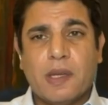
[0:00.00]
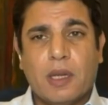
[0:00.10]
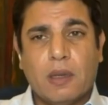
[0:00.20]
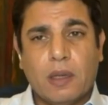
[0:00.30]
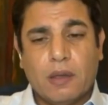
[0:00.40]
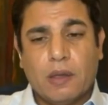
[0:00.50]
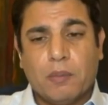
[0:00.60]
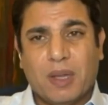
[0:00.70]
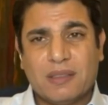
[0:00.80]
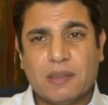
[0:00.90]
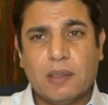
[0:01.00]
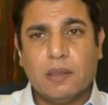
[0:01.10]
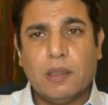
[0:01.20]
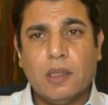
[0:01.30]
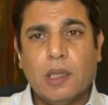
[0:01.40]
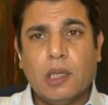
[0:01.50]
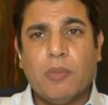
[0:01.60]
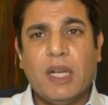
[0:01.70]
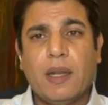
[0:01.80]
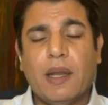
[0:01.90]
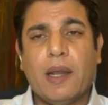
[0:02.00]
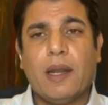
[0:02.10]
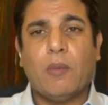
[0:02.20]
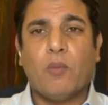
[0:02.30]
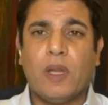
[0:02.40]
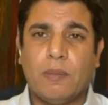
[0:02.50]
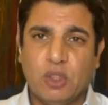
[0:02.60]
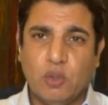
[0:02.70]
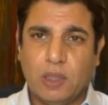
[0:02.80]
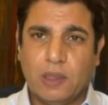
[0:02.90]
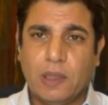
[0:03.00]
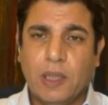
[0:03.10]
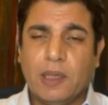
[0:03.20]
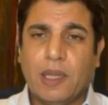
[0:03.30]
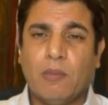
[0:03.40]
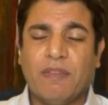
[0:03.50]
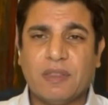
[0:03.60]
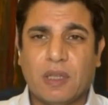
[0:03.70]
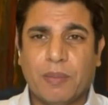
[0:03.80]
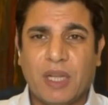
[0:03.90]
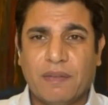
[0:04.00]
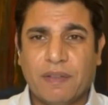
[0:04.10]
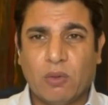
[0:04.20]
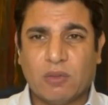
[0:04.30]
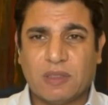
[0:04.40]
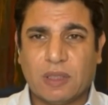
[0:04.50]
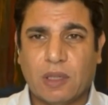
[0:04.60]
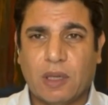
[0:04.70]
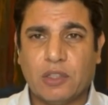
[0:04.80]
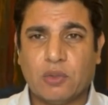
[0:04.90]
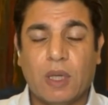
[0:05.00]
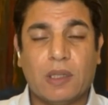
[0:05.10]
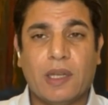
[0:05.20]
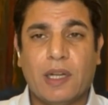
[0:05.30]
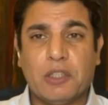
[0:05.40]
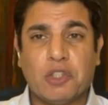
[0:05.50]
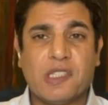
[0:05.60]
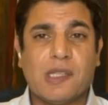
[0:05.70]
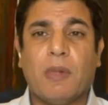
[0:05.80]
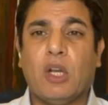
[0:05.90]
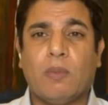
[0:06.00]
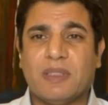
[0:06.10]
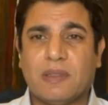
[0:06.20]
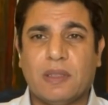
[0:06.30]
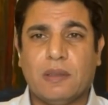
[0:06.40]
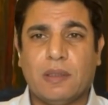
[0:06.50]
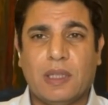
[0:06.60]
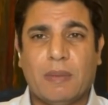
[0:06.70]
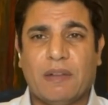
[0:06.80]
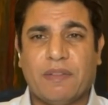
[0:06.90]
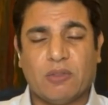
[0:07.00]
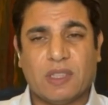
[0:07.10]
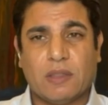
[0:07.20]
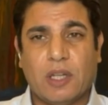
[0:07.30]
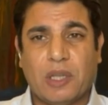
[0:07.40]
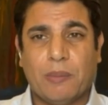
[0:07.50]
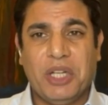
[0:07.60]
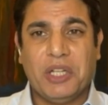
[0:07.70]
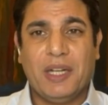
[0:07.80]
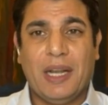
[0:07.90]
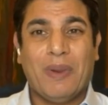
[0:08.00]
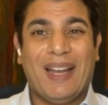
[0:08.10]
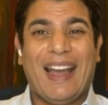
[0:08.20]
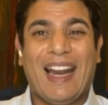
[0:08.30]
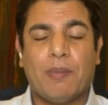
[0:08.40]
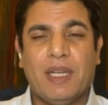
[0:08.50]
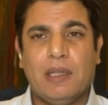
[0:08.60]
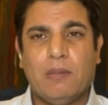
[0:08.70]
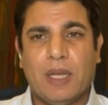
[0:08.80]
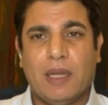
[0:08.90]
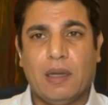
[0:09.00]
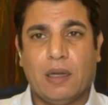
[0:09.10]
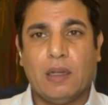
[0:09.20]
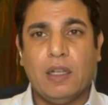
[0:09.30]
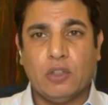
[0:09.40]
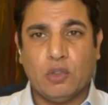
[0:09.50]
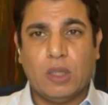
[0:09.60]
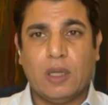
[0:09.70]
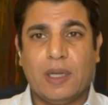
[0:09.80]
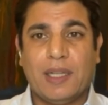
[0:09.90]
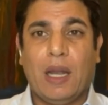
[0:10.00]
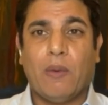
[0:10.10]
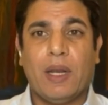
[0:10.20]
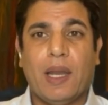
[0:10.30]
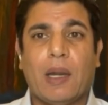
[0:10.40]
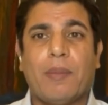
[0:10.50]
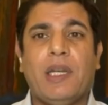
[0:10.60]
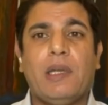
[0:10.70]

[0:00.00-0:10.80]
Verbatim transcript: جزء بسيط من هاي الاموال بالدولار كان مفترض بال 2019 وقت كان هذا الجزء منه بسيط كنا بال 2019 عم نحكي عن حوالي 40 مليار دولار يعني حوالي